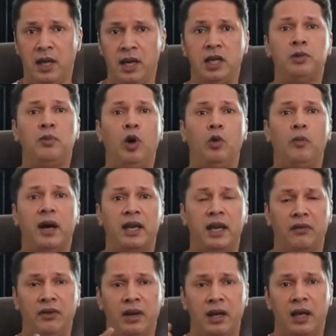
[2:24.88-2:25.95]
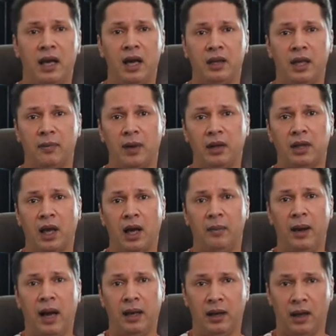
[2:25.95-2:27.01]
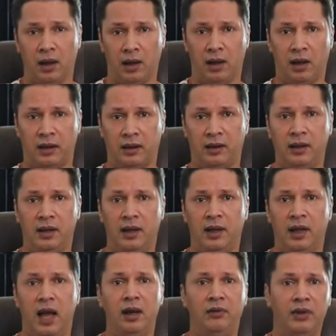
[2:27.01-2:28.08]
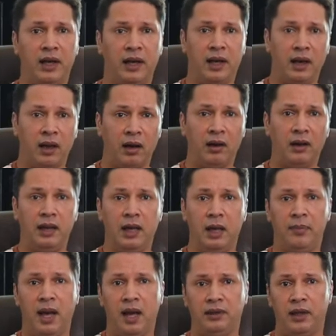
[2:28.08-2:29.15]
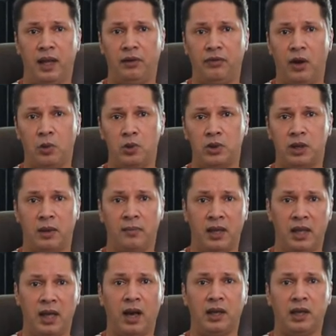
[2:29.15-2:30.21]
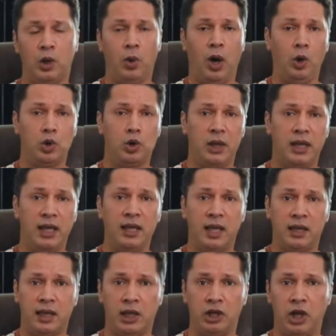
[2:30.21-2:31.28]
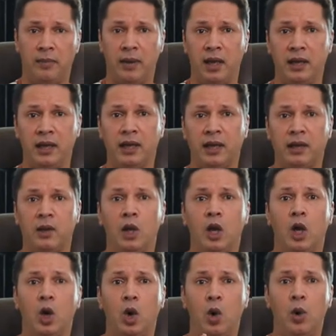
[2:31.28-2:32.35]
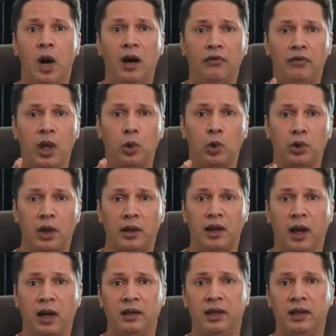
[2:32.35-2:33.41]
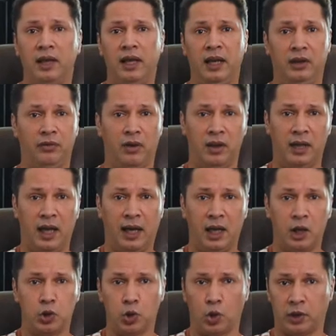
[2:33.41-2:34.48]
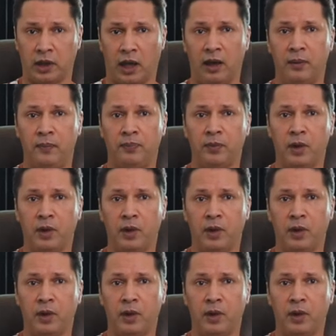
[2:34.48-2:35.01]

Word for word: يجمع ماكيافيلي هذا المنطق مع الآخر الفكرة القائلة بأن الفوز بثقة وحسن نية الجماهير هو أفضل طريقة للحفاظ على السلطة